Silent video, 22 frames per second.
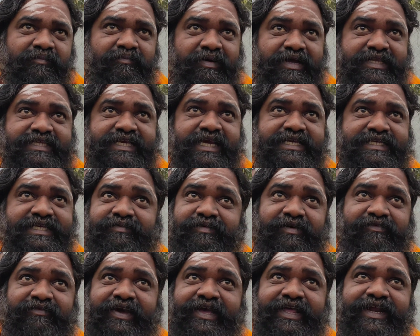பச்சையாக
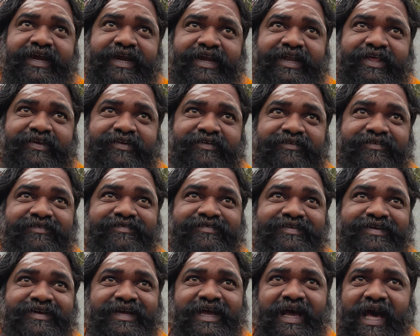சாப்பிட்டா வயிறு கட்டிக்கும்
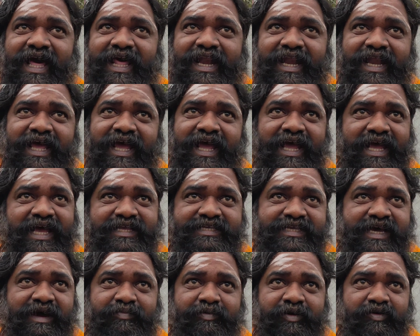அதனால்
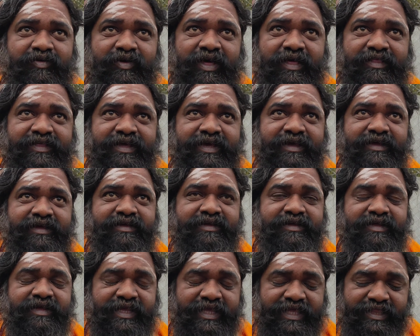சாப்பிடக்கூடாது
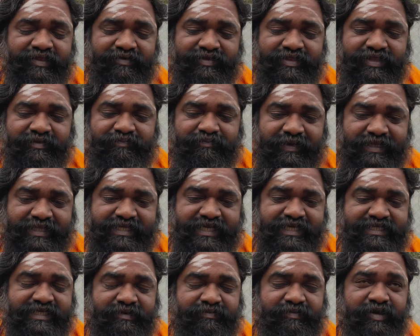இது வந்து
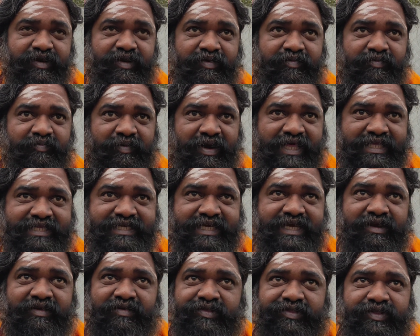பச்சையாக சாப்பிட்டோம்னா
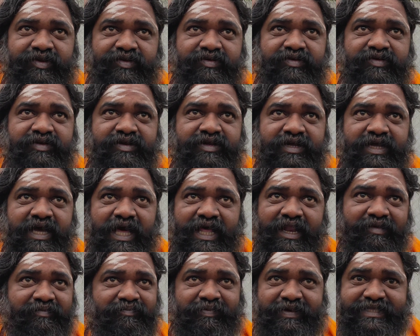மலச்சிக்கல் வந்துடும்
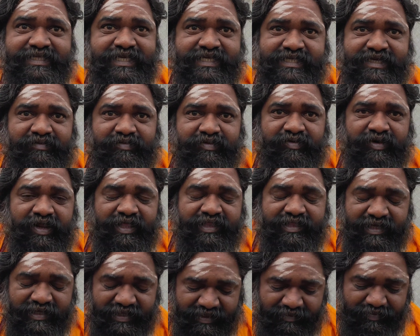ஆனால் பச்சையாக
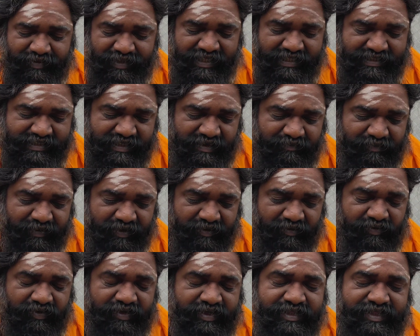சாப்பிடக்கூடாது இப்படி தான்
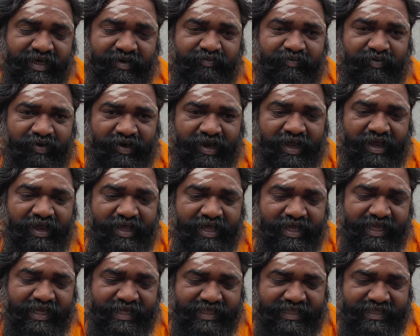சாப்பிடணும் இதுதான் முறை
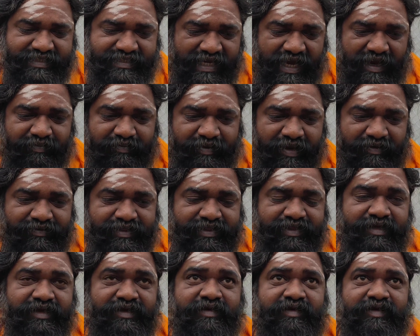இதை சாப்பிட்டா
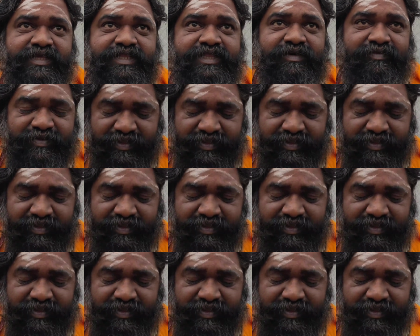வந்து இதை